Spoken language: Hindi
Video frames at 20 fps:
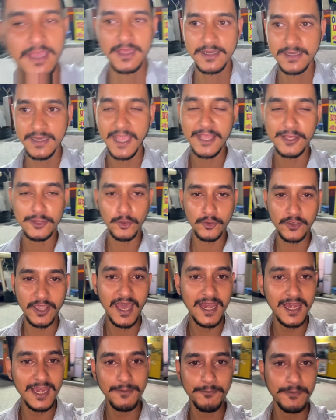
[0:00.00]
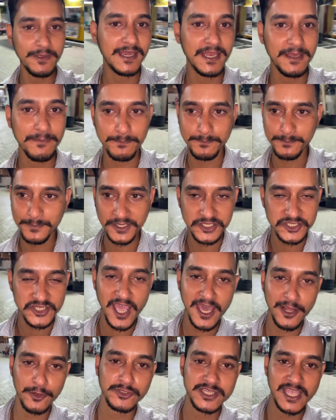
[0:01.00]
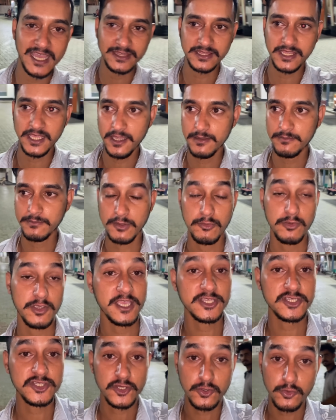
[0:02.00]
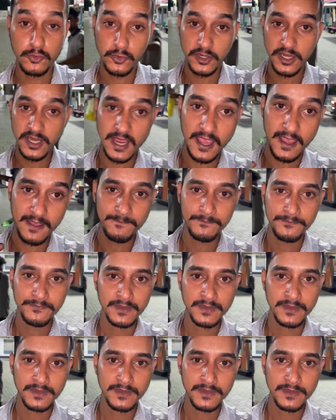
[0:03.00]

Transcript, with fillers: नहीं तो खाली पीली परेशान हो जाते हैं हम क्योंकि ये ज़रूरी है